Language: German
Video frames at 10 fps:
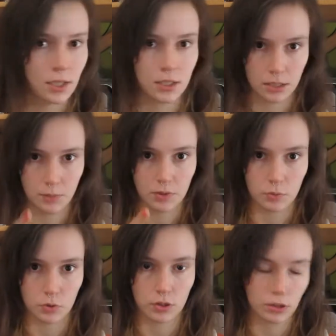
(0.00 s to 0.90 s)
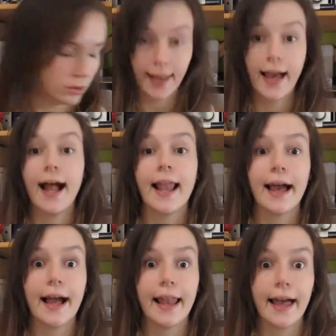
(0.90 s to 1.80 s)
Ich glaube, das muss ich auch. La
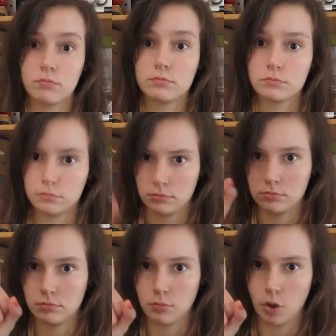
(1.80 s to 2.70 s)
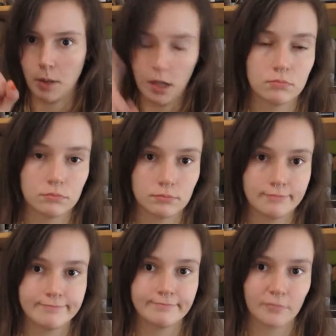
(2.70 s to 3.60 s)
la la. Nochmal.
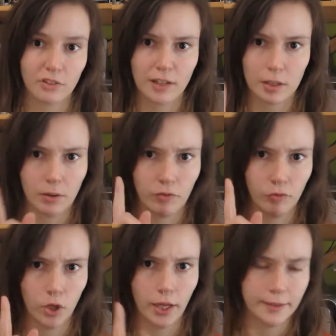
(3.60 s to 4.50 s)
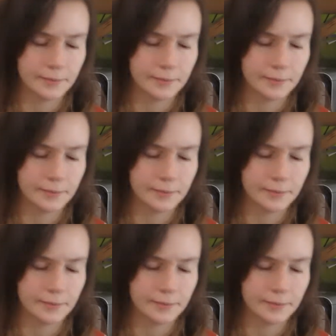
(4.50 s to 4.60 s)
Ich fange noch vorne an.